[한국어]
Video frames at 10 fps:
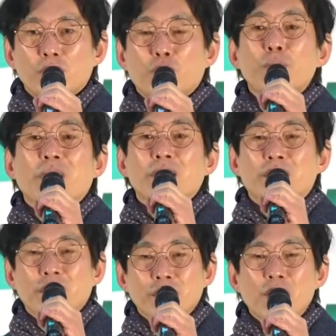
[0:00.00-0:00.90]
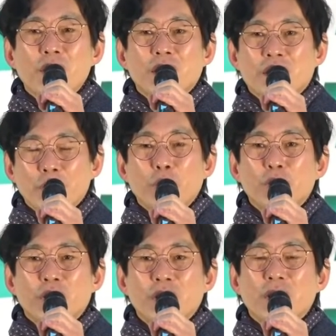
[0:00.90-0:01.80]
수많은 증언과
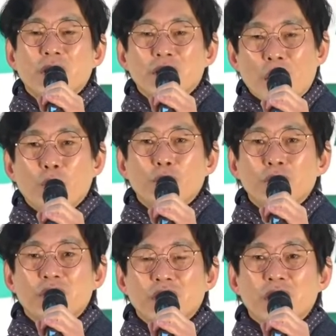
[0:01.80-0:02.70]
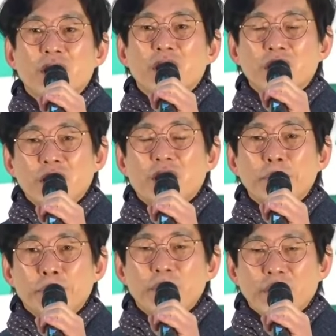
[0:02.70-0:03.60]
제보들이 나온 지
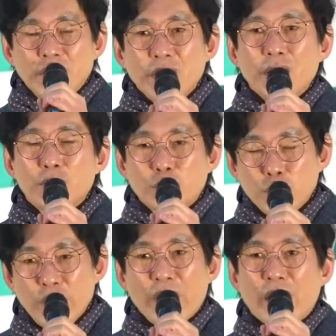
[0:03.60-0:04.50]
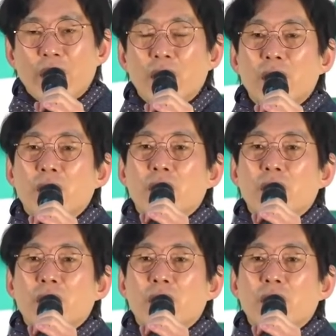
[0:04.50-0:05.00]
21일 후에